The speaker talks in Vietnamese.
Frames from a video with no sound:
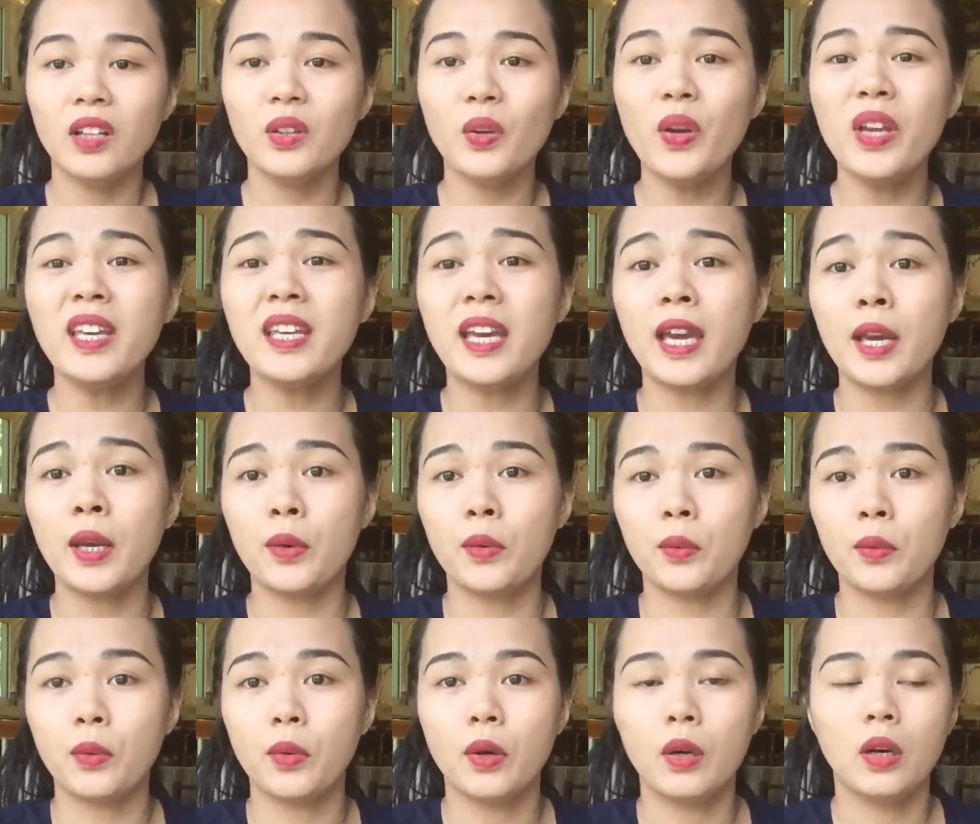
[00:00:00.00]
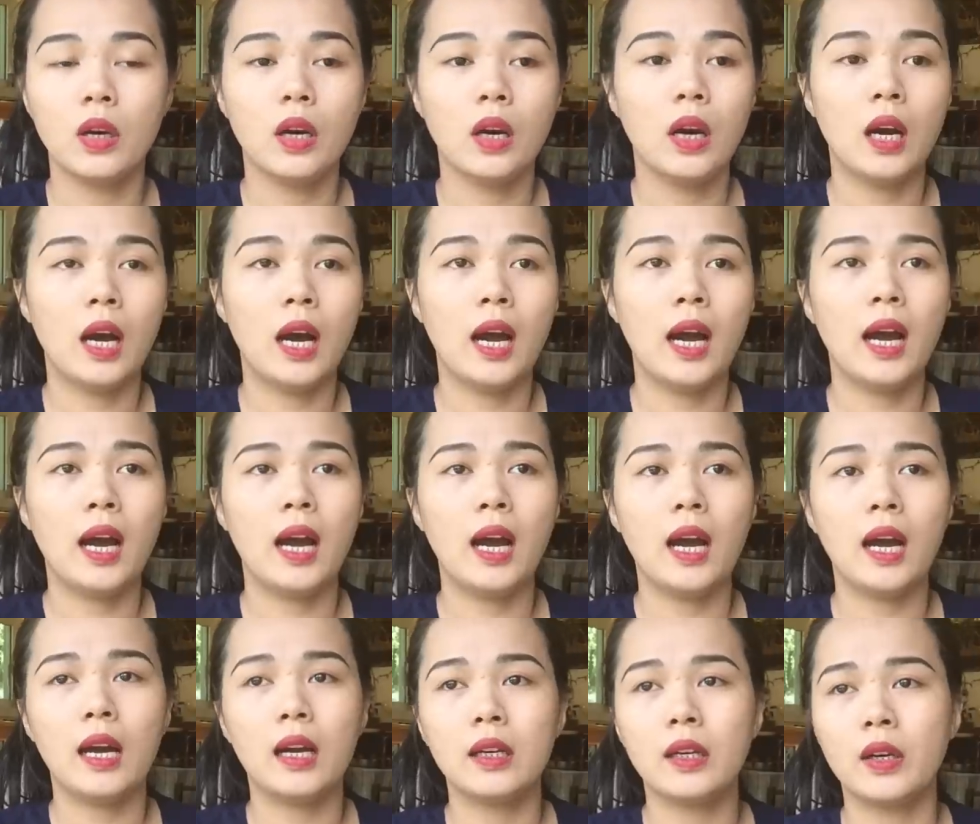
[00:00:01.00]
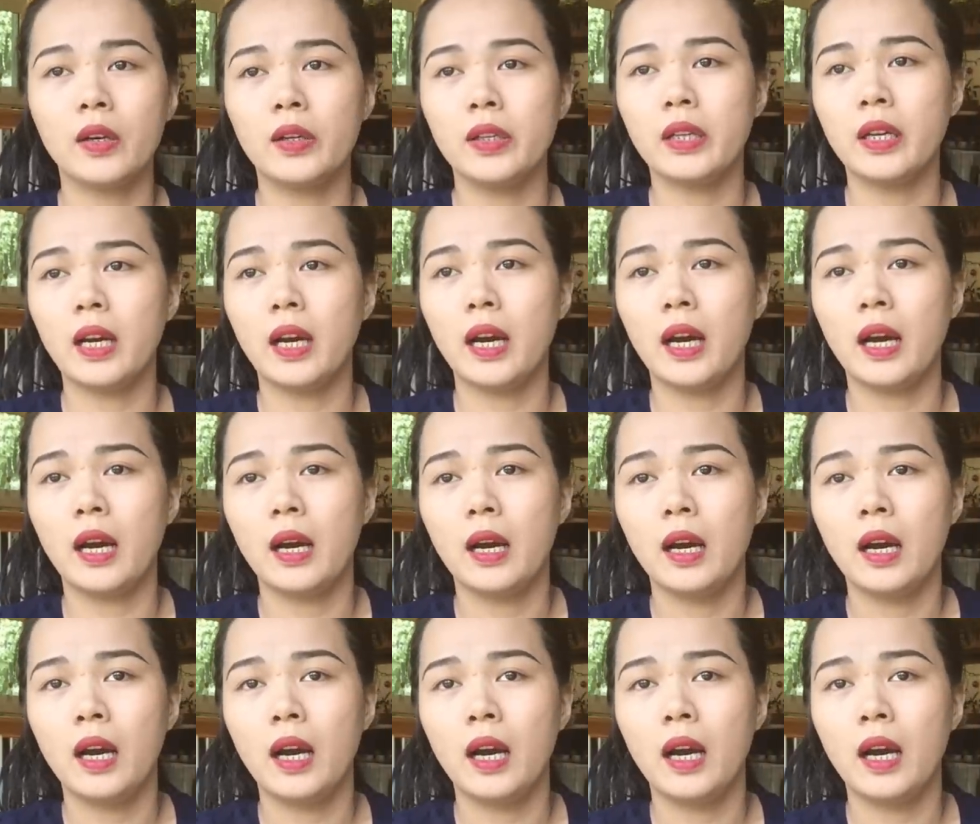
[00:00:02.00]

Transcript: thúy kiều à, rồi à,